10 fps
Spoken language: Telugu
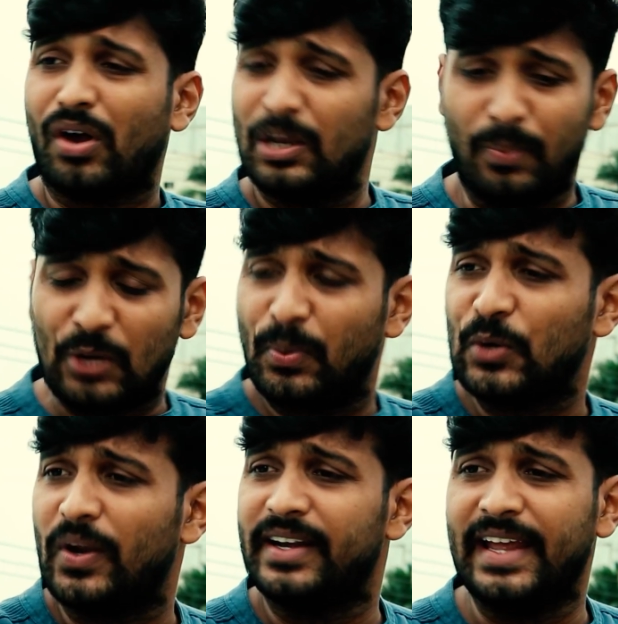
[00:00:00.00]
ఒకరి
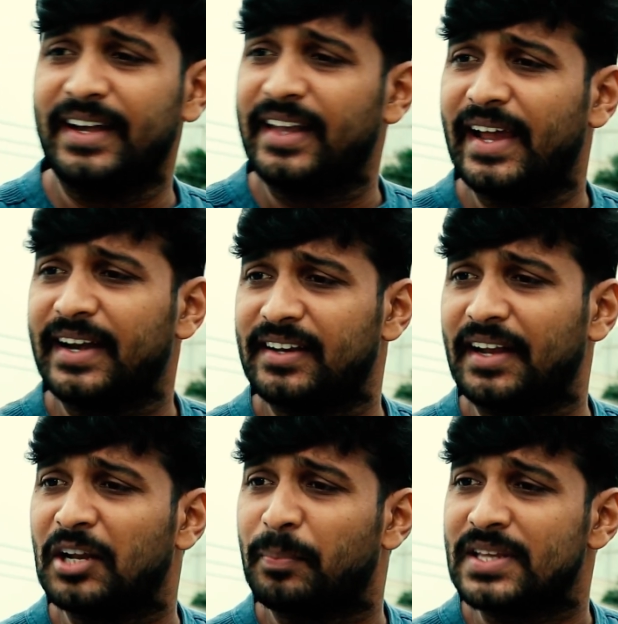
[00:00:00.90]
పొరపాటు వల్ల నేను
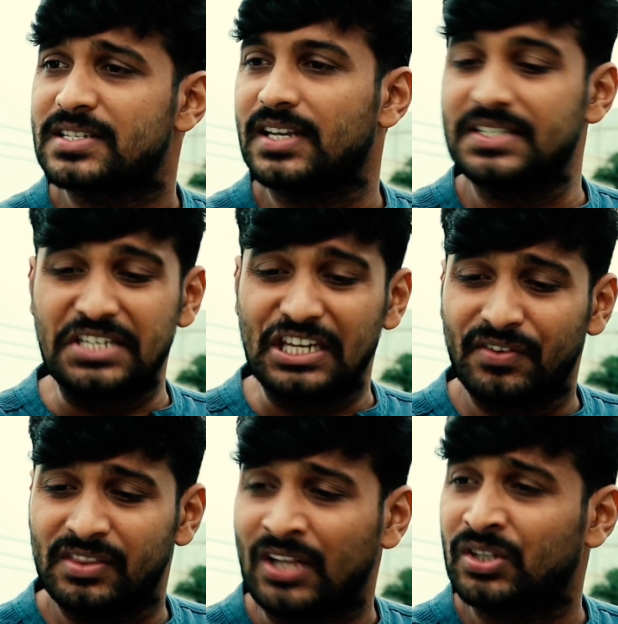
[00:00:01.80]
డైరెక్టర్ అయ్యనే ప్రశ్న
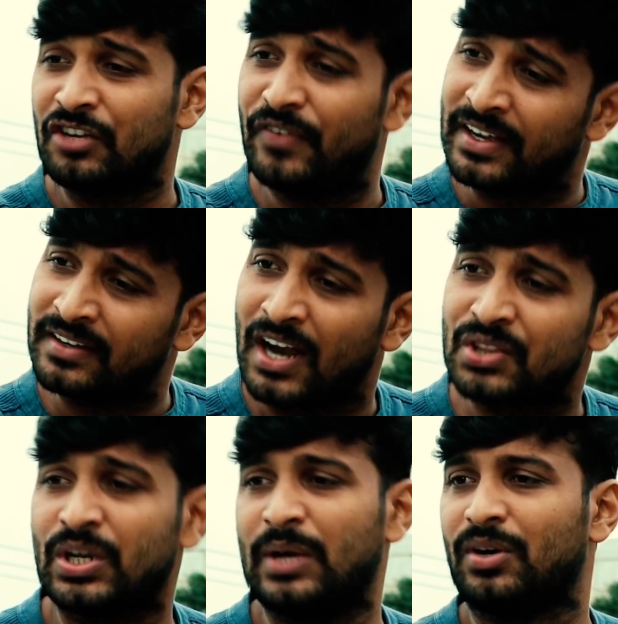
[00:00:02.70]
నన్ను జీవితాంతం
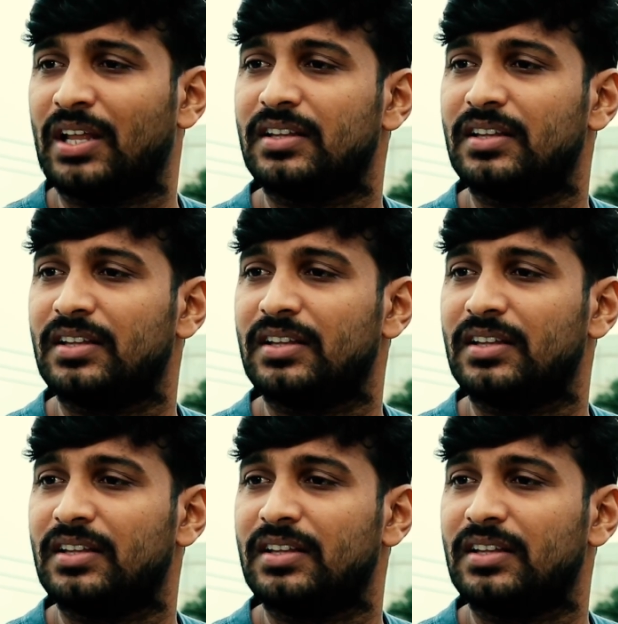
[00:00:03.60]
వెంటాడుతూనే